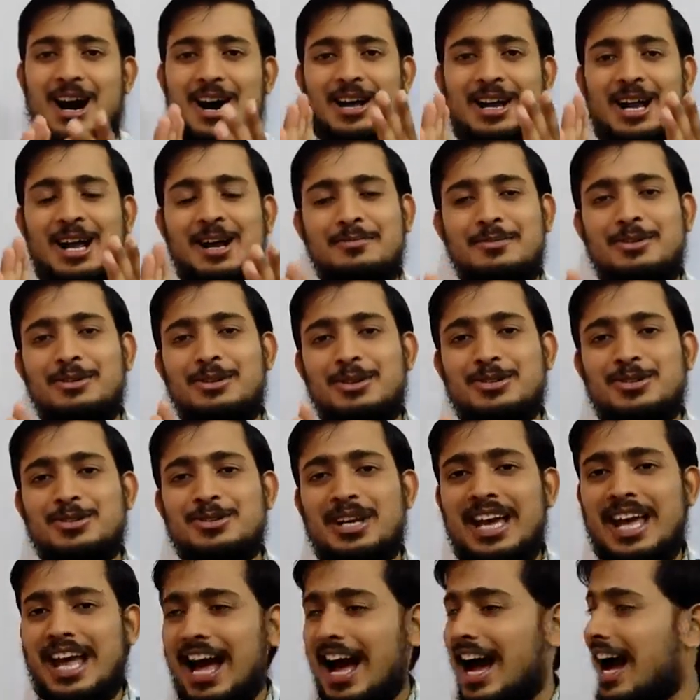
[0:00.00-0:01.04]
और हम लोग जो
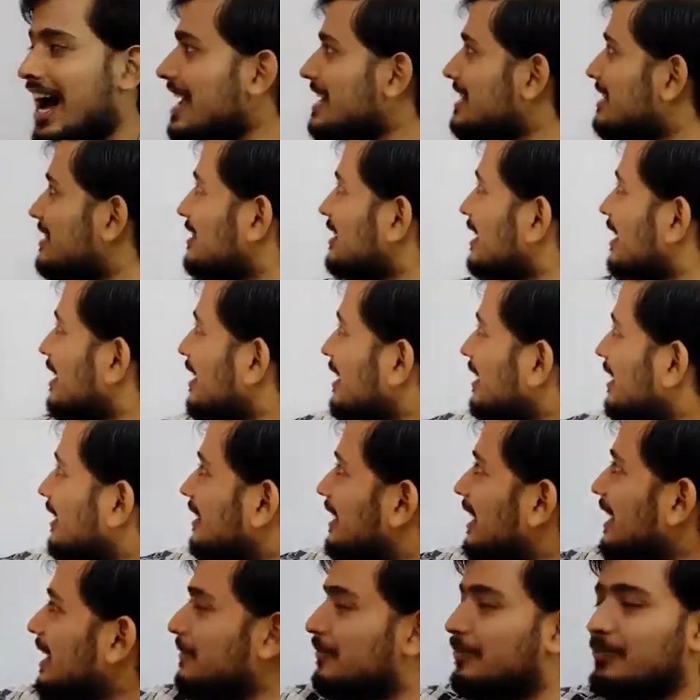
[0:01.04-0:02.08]
है आज
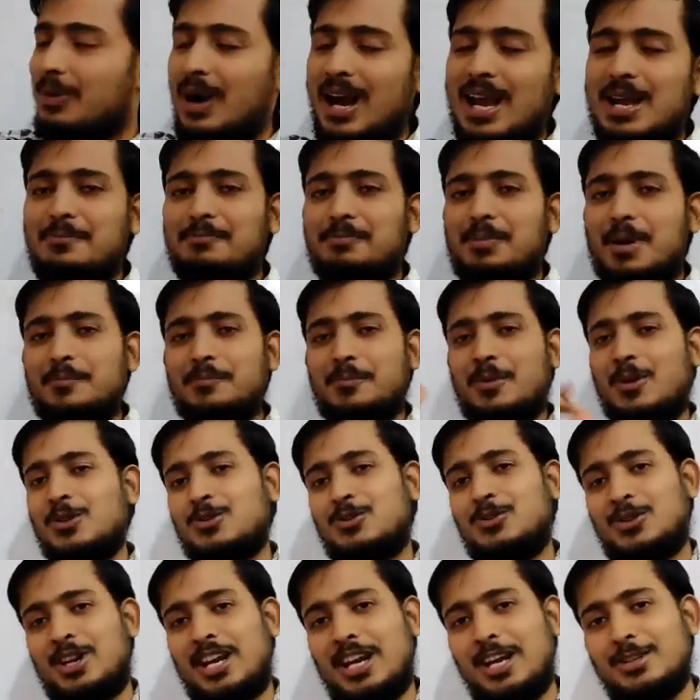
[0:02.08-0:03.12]
डे फाइव पर पहुंच
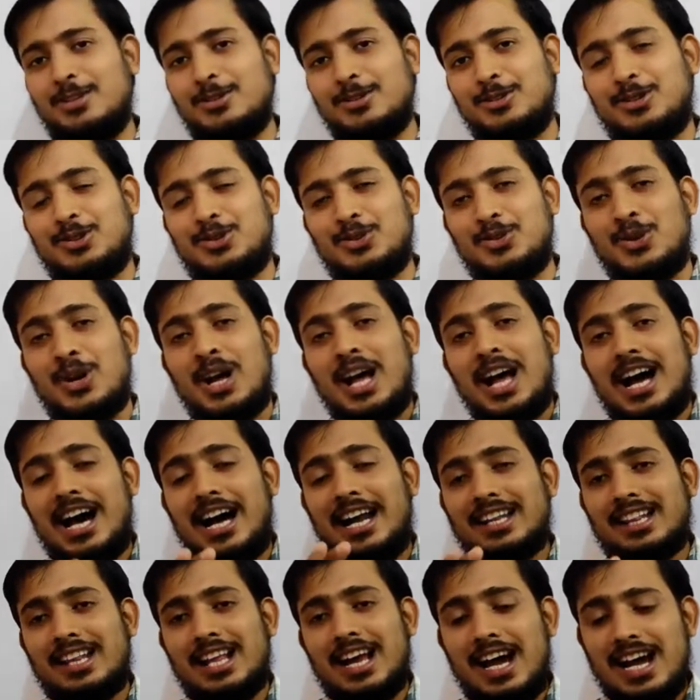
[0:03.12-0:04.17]
चुके हैं दोस्तों
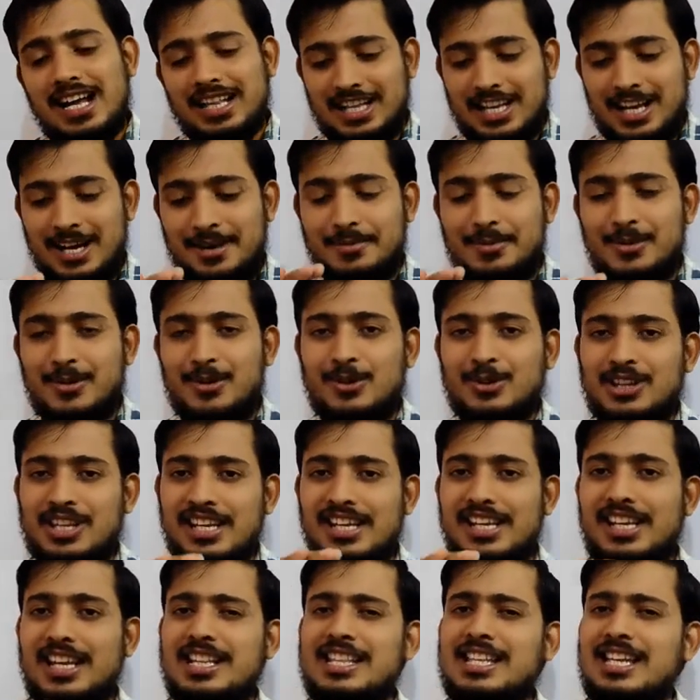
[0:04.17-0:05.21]
अर्थात हम लोग
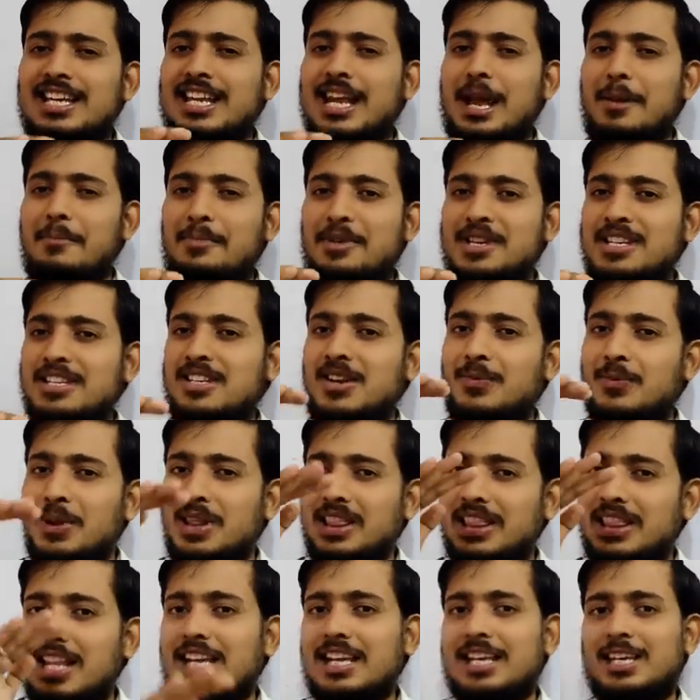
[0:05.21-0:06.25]
धीरे धीरे अपनी
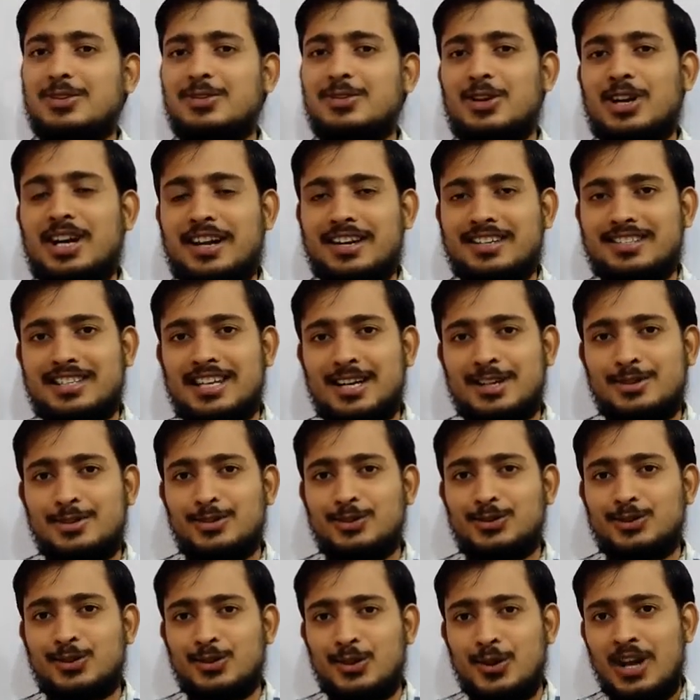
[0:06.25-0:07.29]
सफलता की ओर अग्रसर हैं
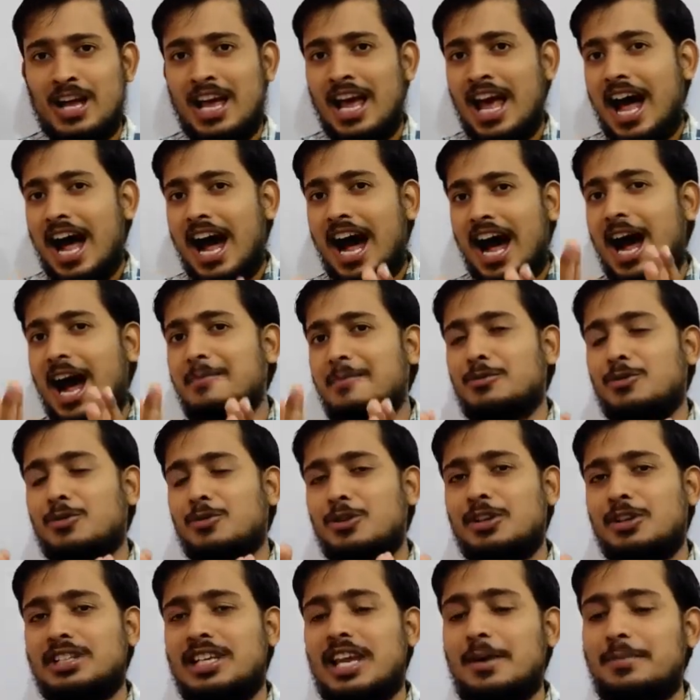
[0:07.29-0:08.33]
दोस्तों आप
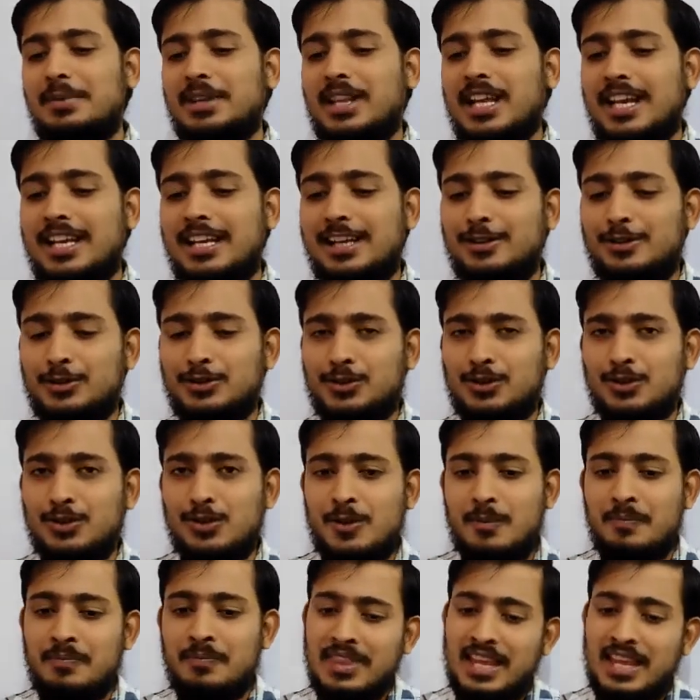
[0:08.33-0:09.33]
लोग ये बताइए दोस्तों